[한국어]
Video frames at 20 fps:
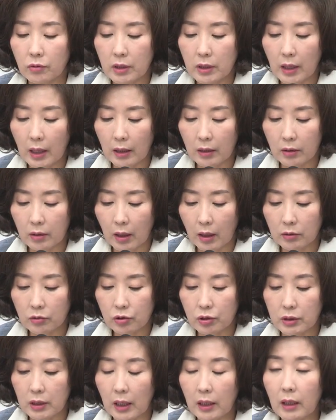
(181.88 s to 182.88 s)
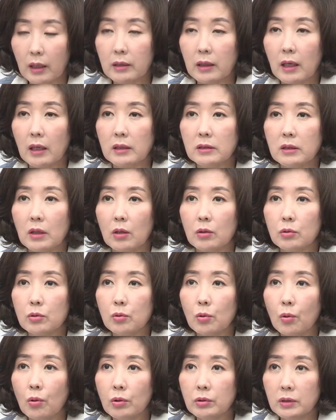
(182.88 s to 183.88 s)
우리의 이러한 주장에 대해서
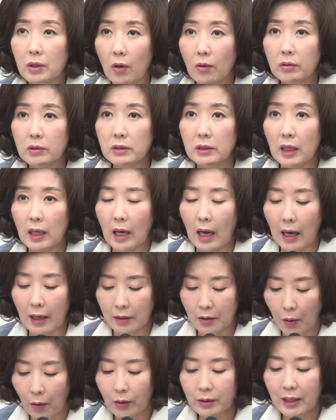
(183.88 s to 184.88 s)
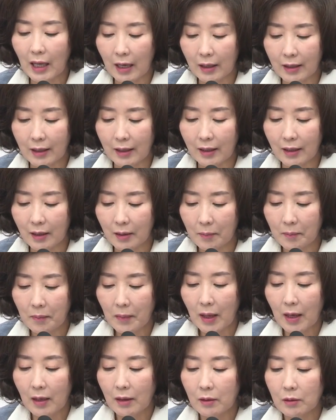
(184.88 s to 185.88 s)
또 정쟁, 아 여당이
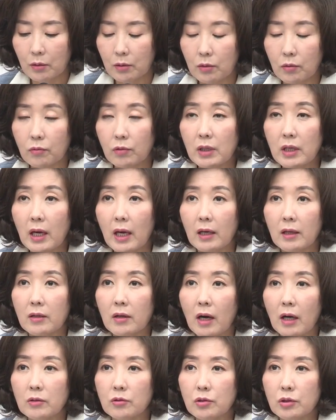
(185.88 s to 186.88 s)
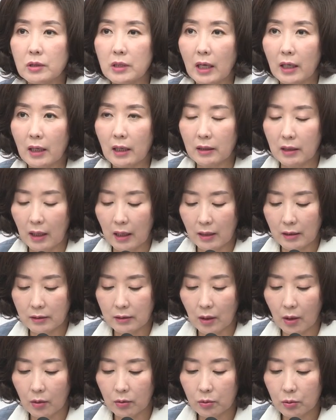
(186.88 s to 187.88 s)
우리의 이러한 주장에
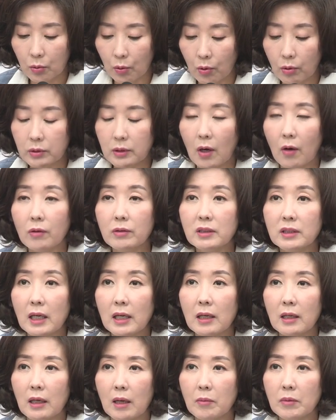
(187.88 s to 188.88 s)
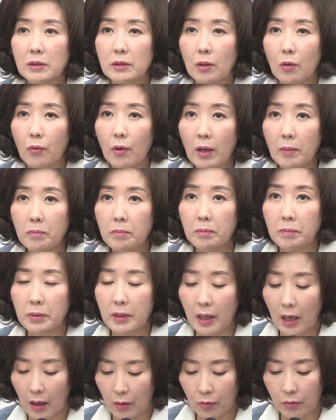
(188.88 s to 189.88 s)
대해서 또 정쟁이라면서
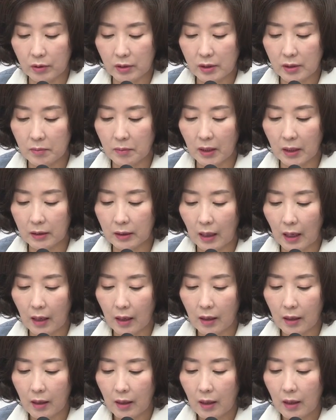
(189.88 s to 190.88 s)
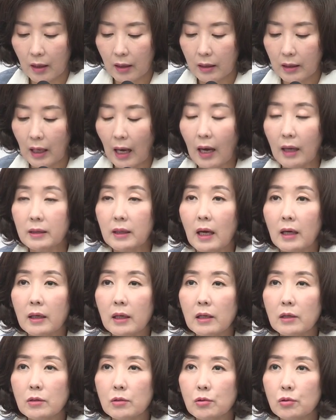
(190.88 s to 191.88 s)
회피하고 있습니다.
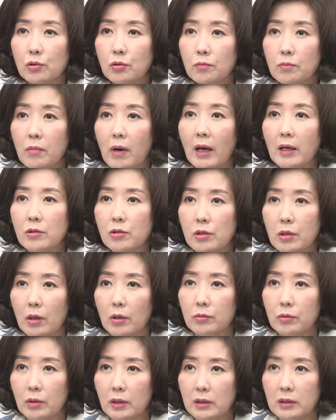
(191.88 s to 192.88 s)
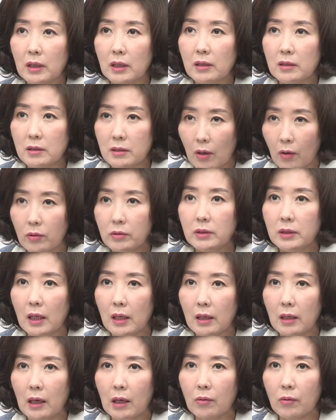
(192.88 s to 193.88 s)
야당이 숨만 쉬어도 이제는
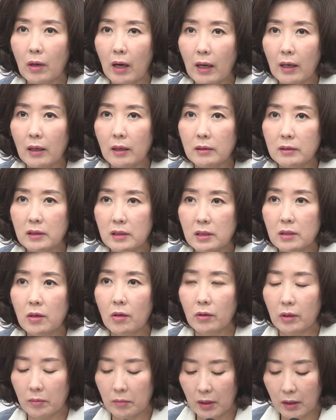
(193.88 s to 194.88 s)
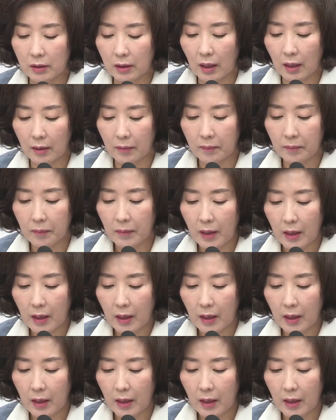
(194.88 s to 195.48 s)
정쟁이라고 할 지경입니다.